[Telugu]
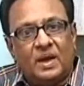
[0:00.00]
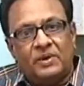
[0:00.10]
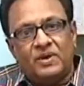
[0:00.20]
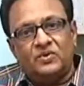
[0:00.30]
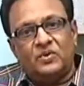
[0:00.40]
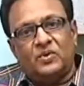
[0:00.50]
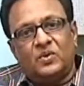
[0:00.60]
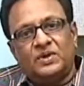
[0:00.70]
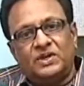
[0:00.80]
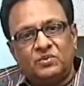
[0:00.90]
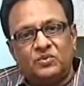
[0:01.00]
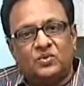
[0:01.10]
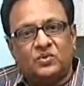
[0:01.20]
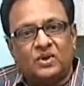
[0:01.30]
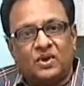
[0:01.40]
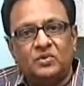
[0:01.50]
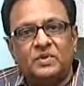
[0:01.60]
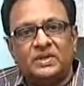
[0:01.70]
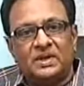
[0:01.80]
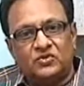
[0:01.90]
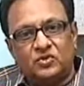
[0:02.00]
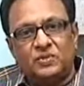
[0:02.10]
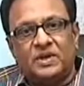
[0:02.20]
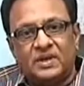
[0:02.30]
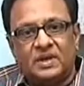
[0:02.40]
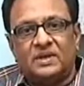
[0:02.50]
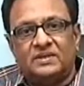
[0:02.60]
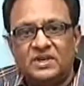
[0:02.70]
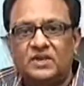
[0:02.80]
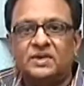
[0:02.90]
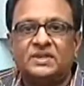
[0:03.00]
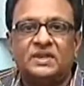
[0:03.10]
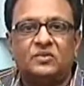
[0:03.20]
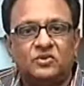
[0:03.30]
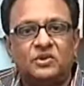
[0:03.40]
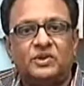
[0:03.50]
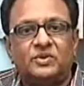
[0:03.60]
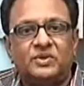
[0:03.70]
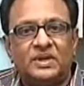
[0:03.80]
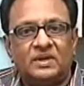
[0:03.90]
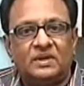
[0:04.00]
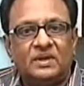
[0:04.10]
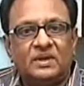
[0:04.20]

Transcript: ఆ పల్లెటూరులో ఇంటి ముందు అరుగు మీద చుట్టుపక్కల స్నేహితులందరినీ కూర్చోబెట్టుకుని